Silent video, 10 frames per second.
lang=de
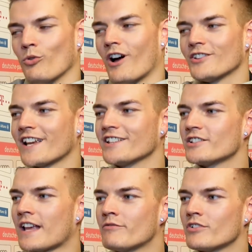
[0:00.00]
Ja, ist eigentlich
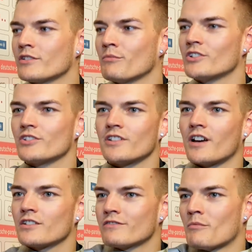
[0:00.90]
das einfachste Match des
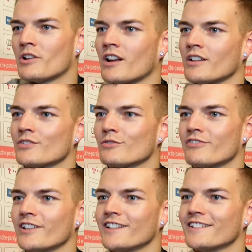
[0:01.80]
Jahres, weil man hat nichts zu
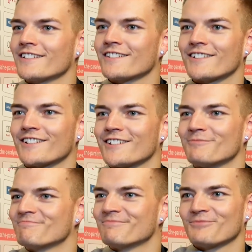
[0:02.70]
verlieren.
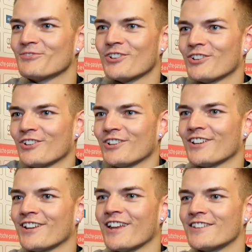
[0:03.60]
Ähm,
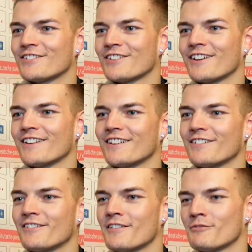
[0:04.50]
ich äh,
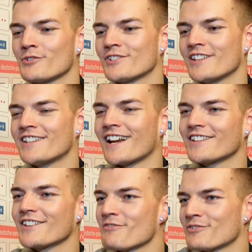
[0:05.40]
wusste die
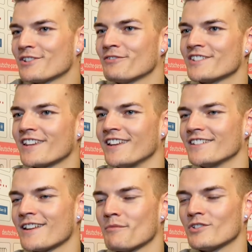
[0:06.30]
Taktik, ich wusste, wie es geht.
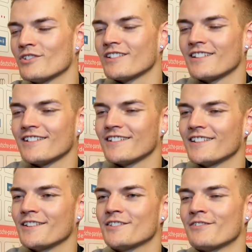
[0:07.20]
Ich habe ihn äh,
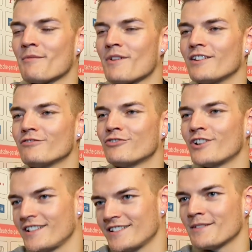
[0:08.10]
die zwei Male
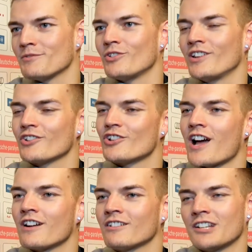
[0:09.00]
vor jetzt im Turnier
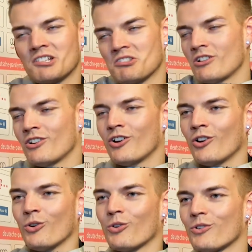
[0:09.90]
geschlagen.
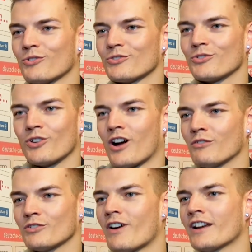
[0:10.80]
Und
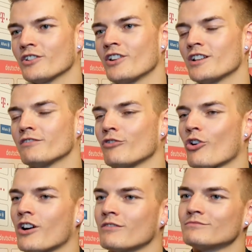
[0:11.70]
ja, ich war eigentlich relativ
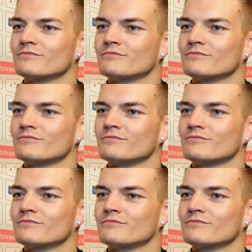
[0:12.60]
locker